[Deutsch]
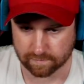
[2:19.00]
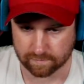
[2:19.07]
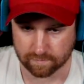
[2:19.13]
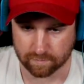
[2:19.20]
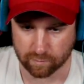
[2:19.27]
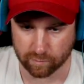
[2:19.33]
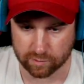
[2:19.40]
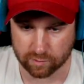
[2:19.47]

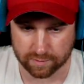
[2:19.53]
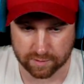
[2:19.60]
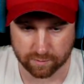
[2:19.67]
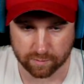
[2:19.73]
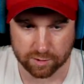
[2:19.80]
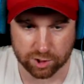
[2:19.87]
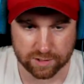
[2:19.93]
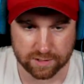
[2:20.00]
Haben wir trotzdem
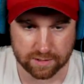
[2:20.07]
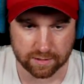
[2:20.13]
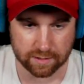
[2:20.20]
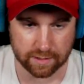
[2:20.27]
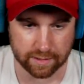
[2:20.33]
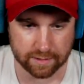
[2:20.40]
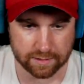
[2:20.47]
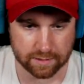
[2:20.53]
mal just in
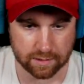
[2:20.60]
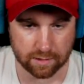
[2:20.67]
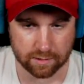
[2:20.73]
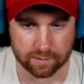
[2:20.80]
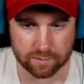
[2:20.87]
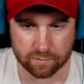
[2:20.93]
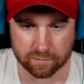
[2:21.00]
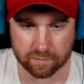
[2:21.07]
case, gerade
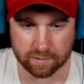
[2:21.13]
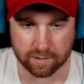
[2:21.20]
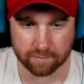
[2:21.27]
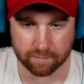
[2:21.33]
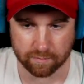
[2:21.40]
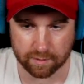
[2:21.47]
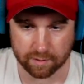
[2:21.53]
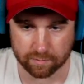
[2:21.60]
so für
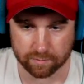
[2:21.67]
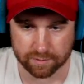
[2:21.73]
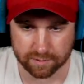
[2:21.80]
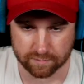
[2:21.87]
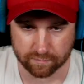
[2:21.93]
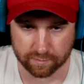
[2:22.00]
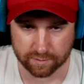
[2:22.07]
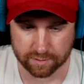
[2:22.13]
nebenbei ein bisschen
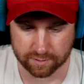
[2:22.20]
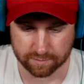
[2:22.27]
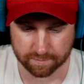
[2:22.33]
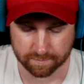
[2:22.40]
was.